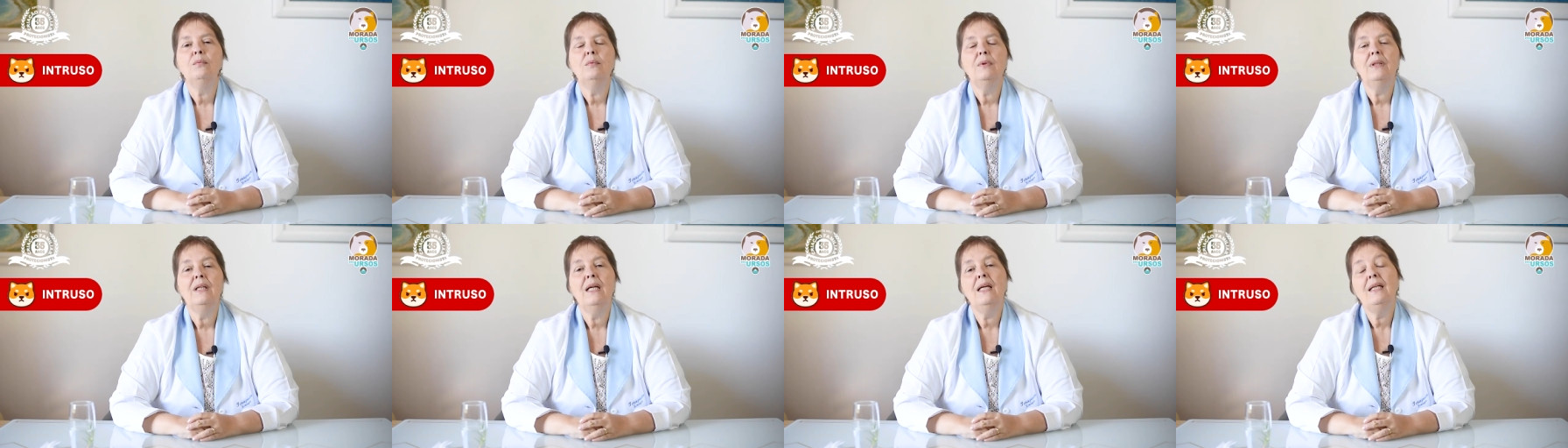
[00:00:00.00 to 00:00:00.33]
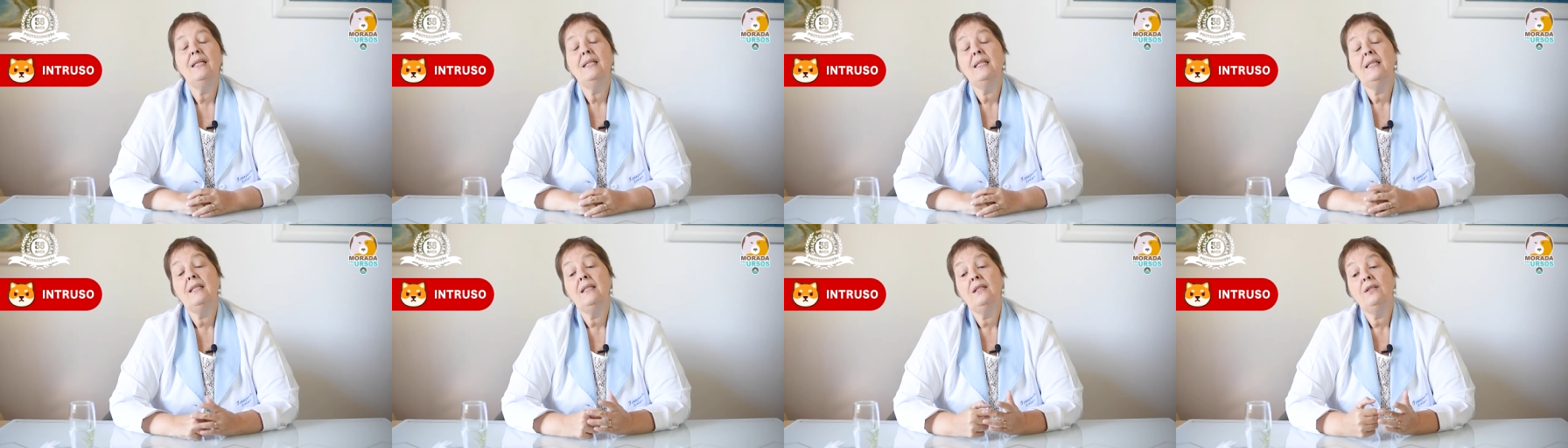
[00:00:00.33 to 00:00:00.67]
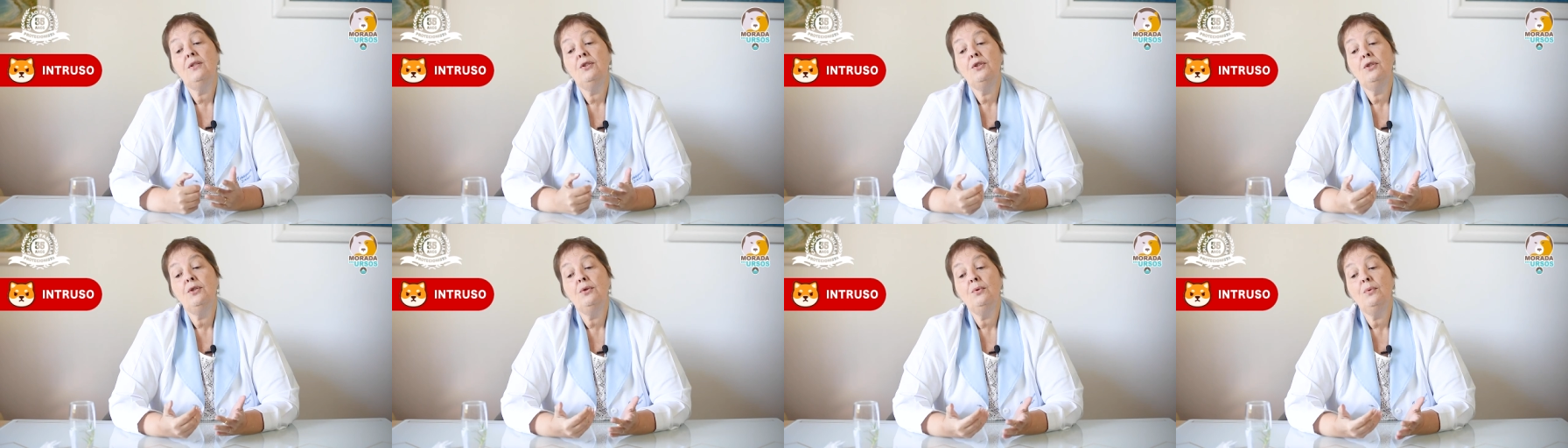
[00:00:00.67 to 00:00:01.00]
e ele
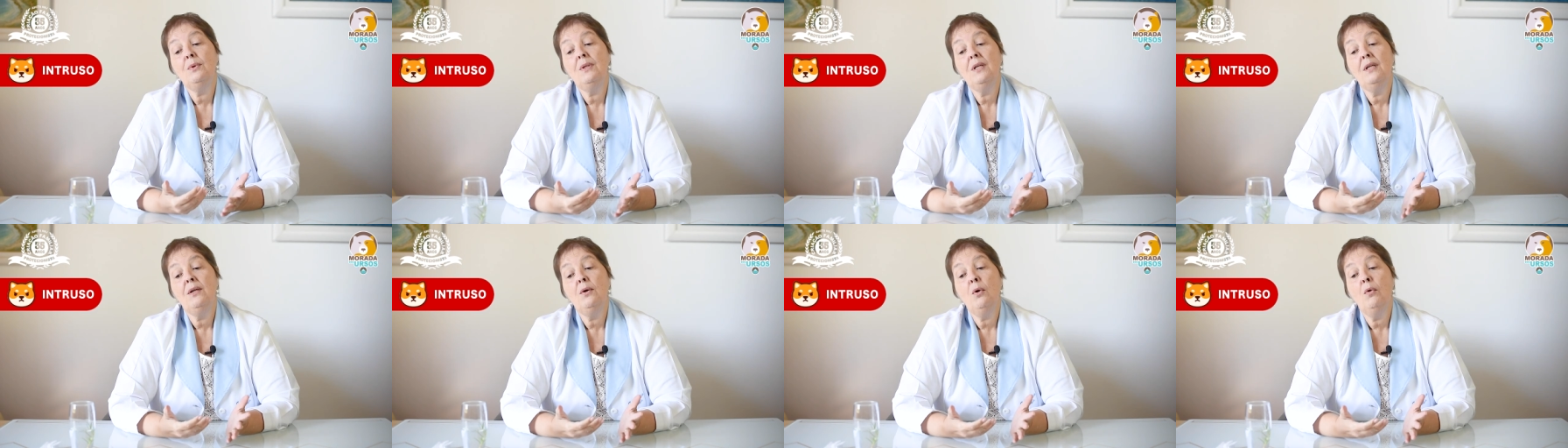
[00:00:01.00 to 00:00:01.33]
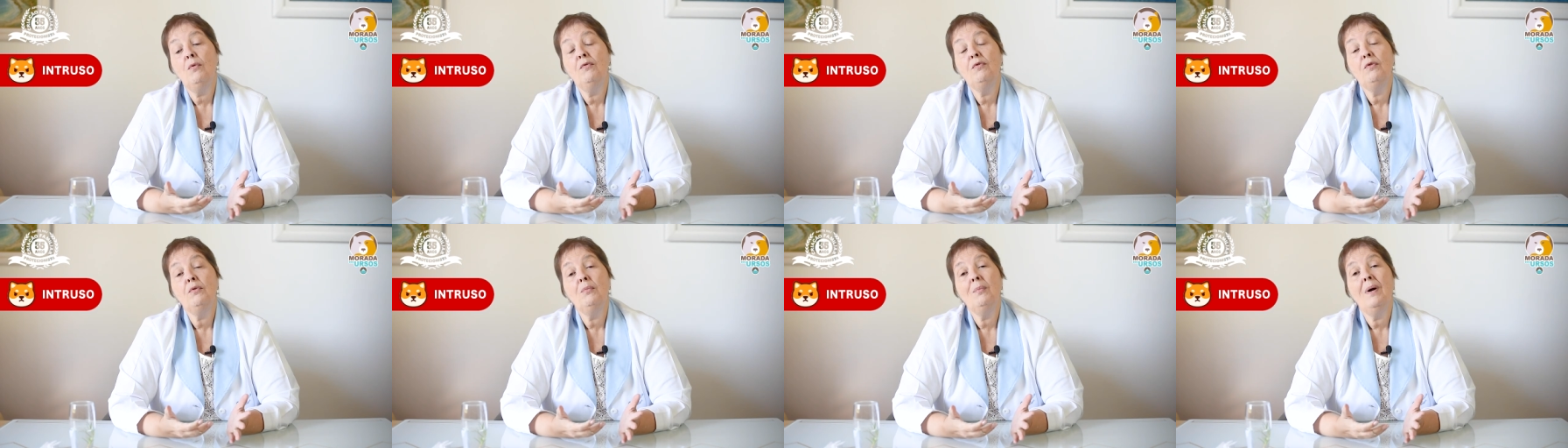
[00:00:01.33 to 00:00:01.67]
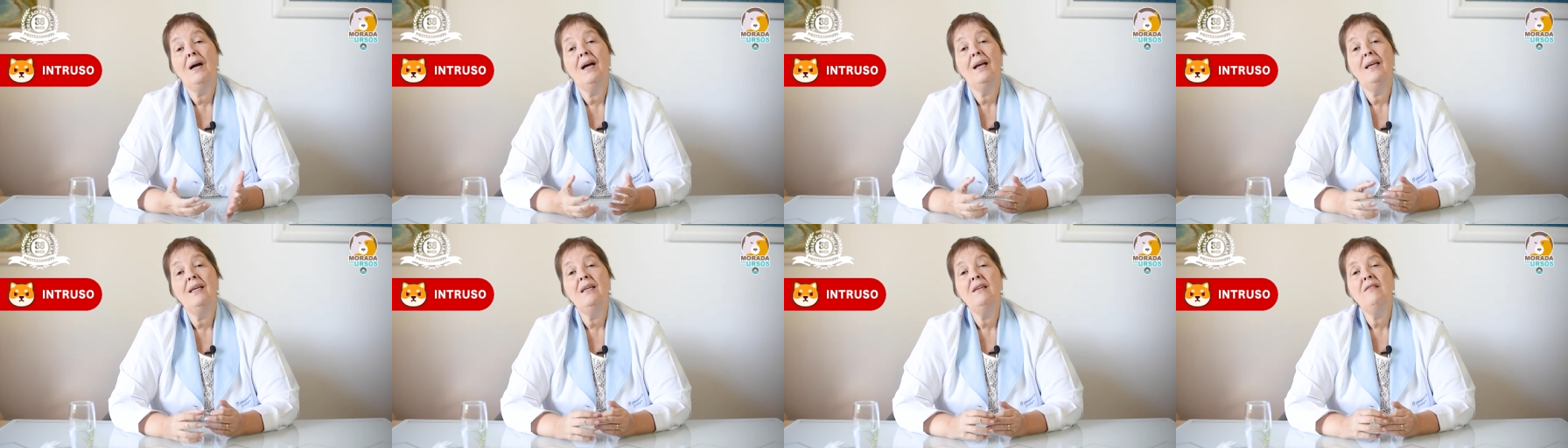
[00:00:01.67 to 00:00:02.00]
sentiu que houve
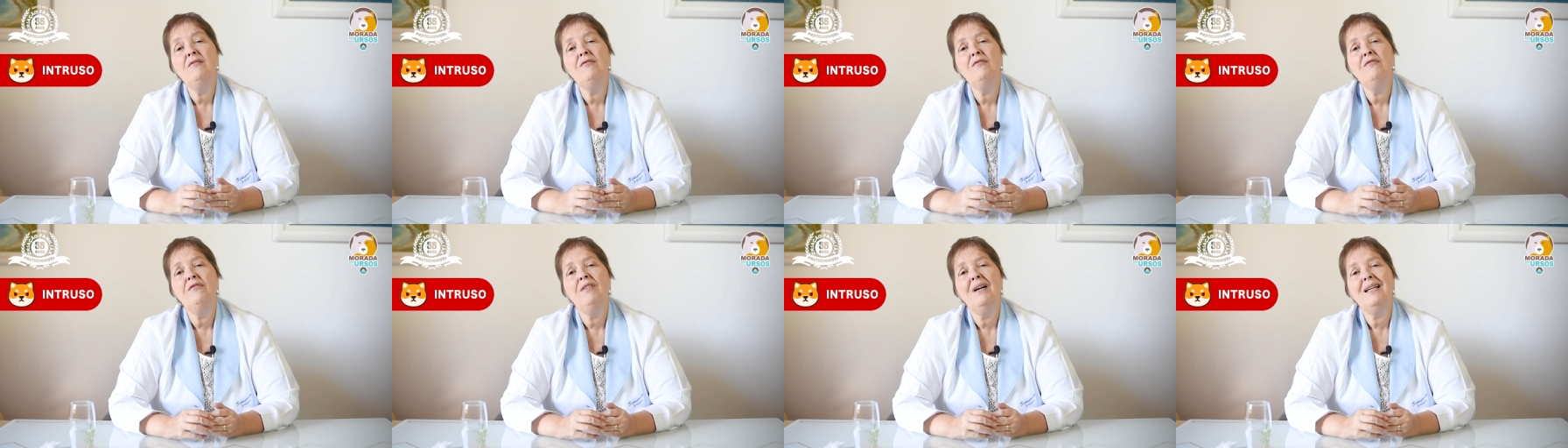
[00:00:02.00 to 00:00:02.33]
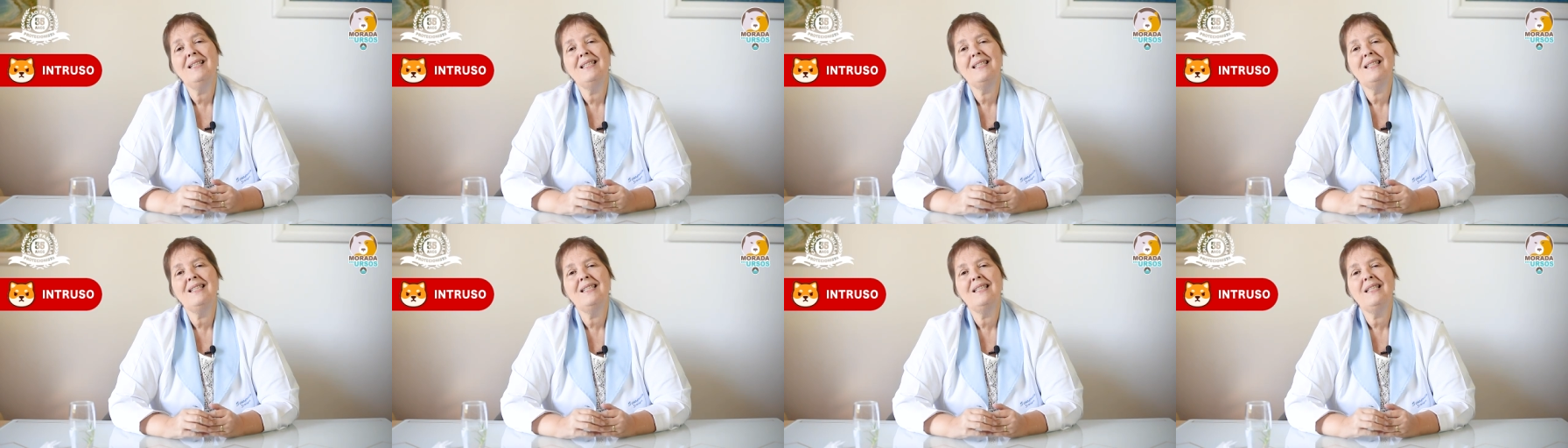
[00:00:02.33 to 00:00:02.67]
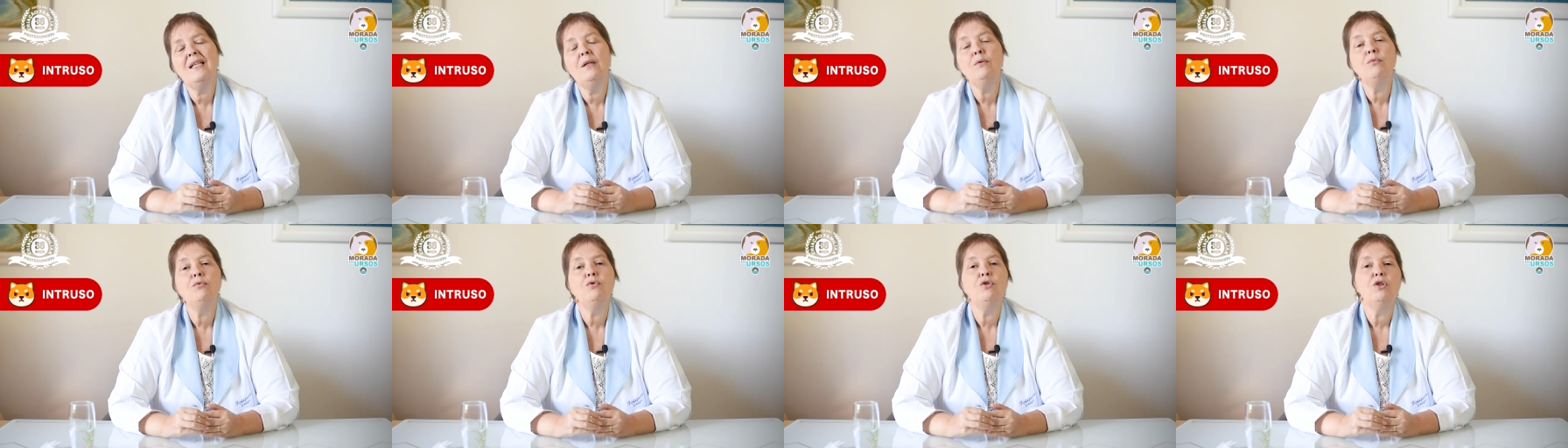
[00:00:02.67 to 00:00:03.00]
uma
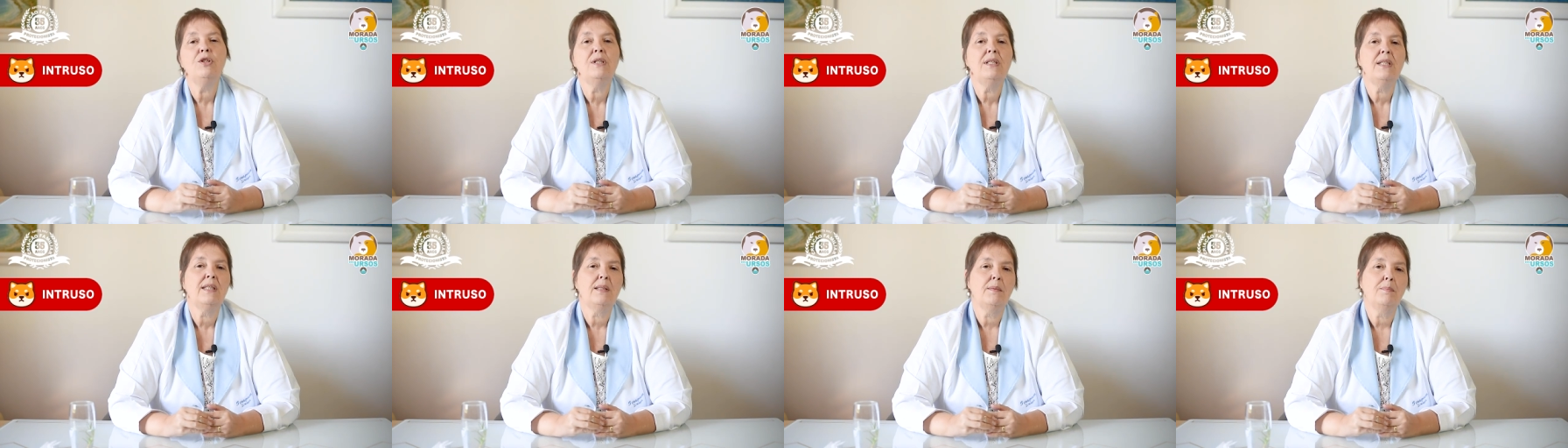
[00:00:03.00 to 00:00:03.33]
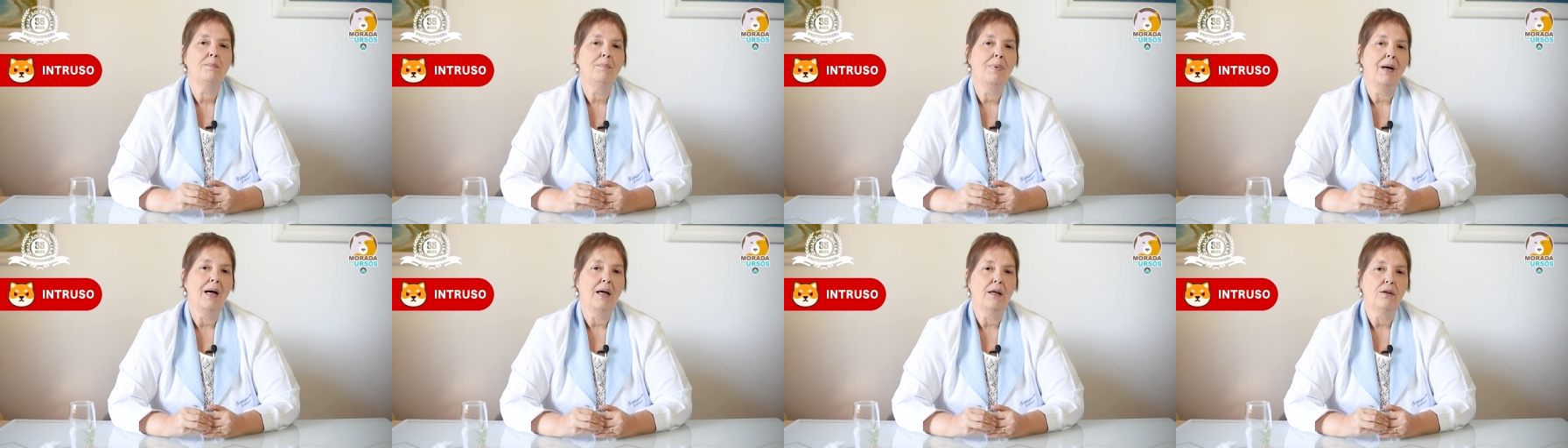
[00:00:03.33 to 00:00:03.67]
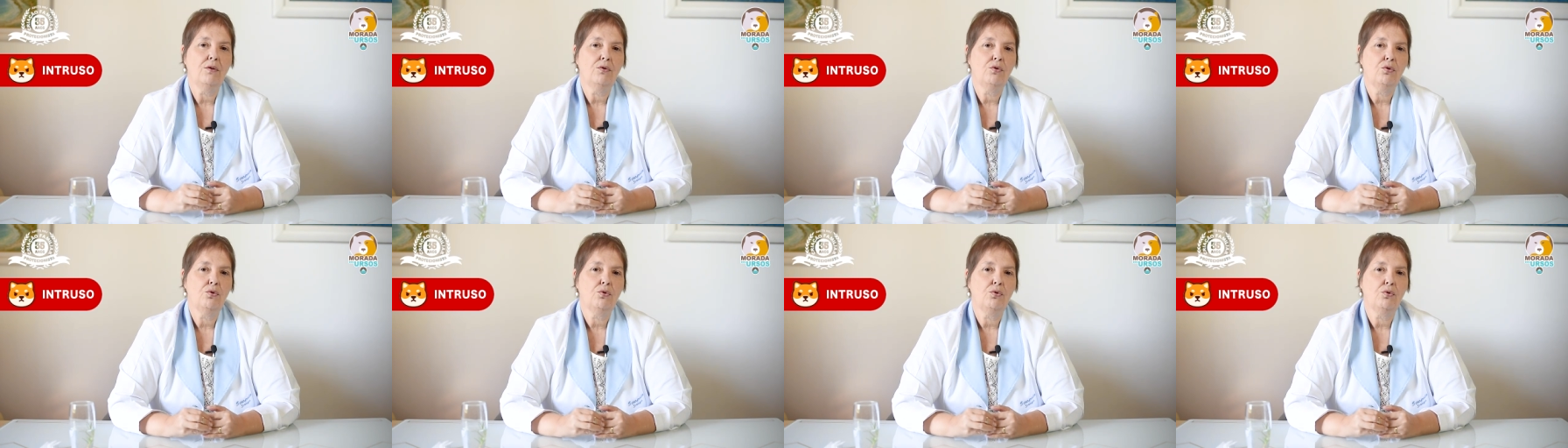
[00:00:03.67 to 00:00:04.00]
invasão de
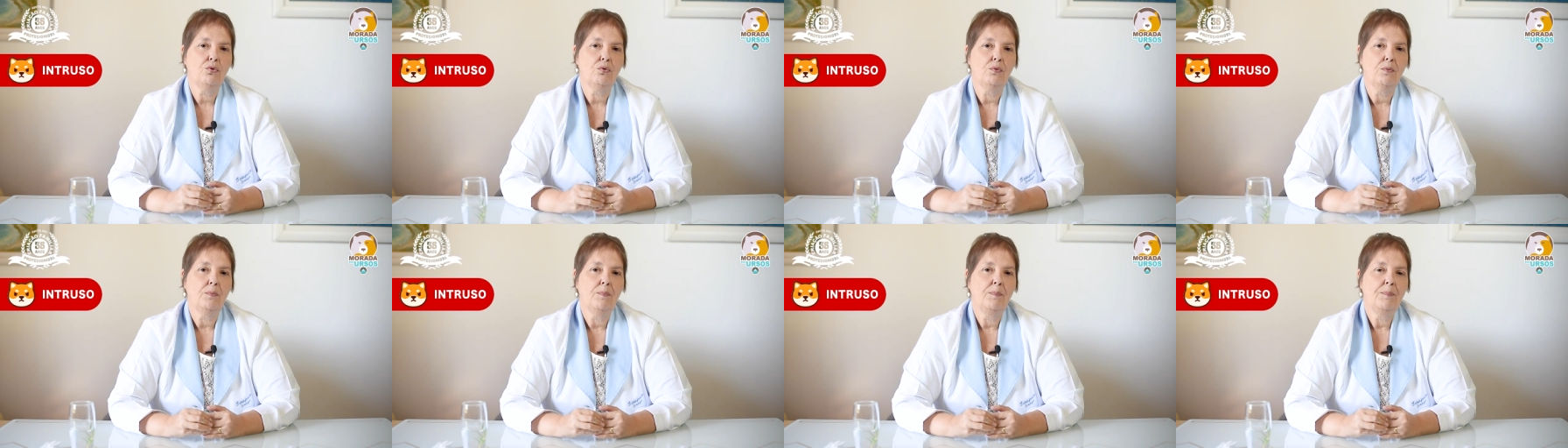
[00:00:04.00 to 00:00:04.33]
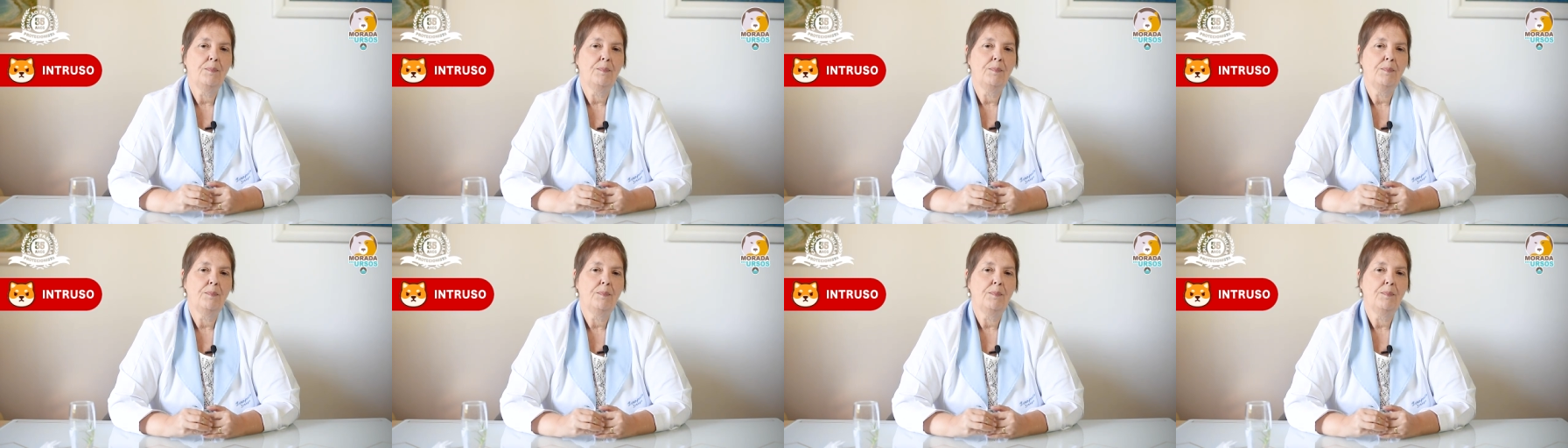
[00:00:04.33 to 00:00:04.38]
espaço.